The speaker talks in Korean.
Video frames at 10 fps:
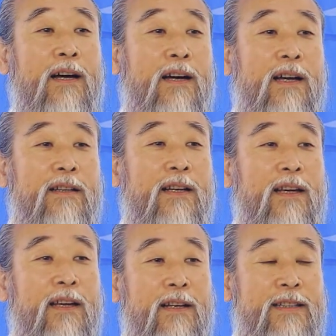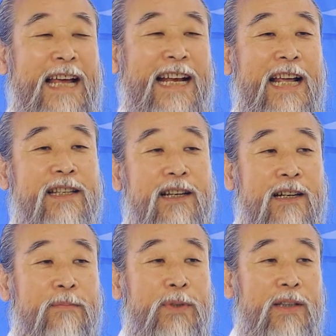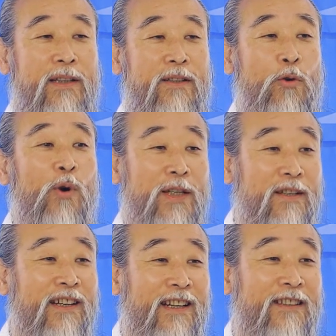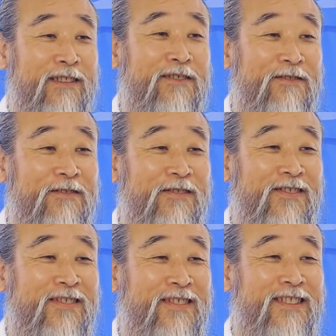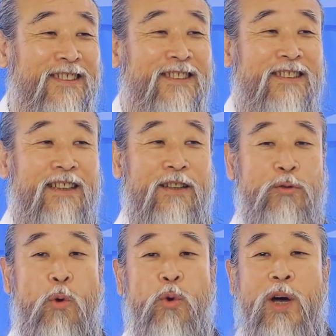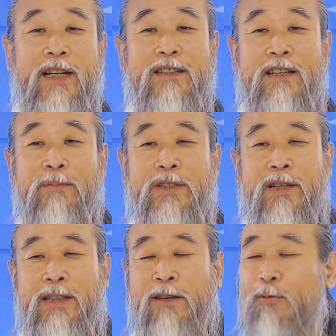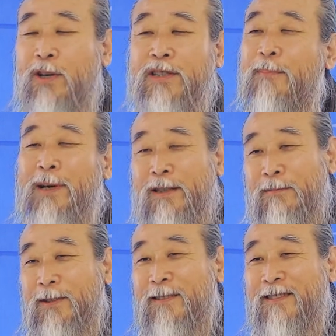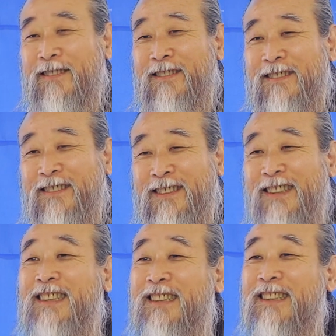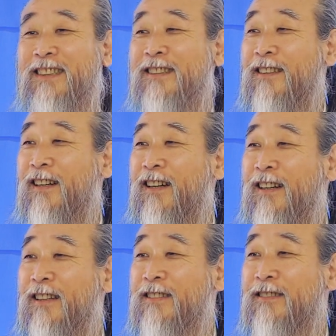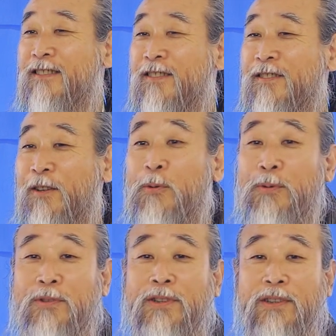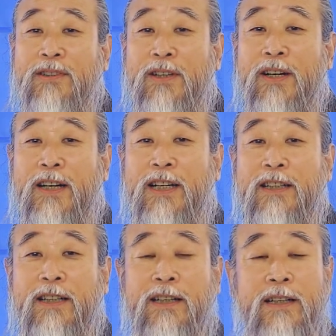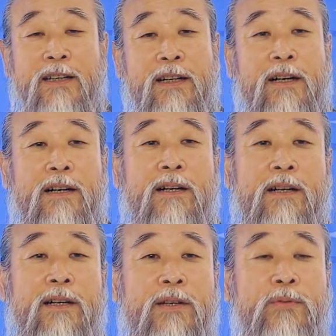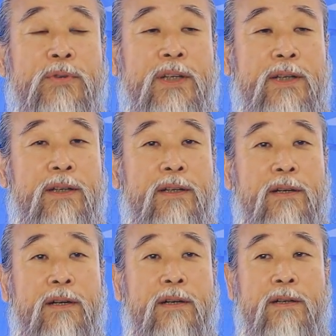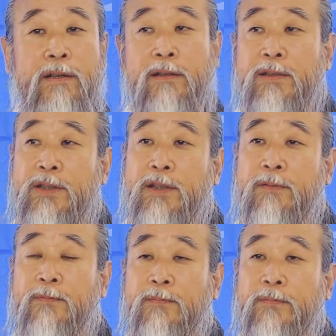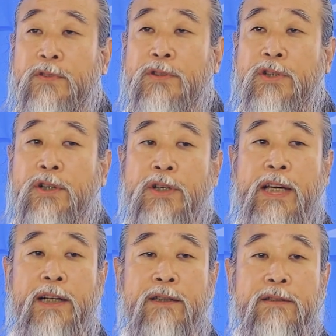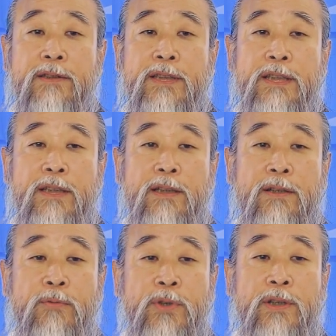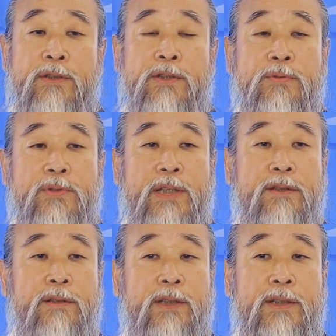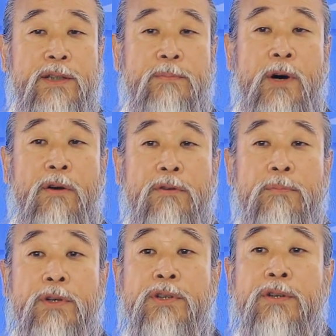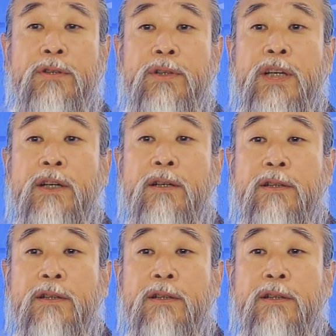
아, 근데 잘난 사람이 교과서가 되는 거고 어, 노력하는 사람은 절대 교과서 안 만듭니다. 어, 이제 그런 거지. 어, 그러니까 어, 우리 어, 지금 정계라든지 우리 지도자들이 지금 어려움을 겪는 이런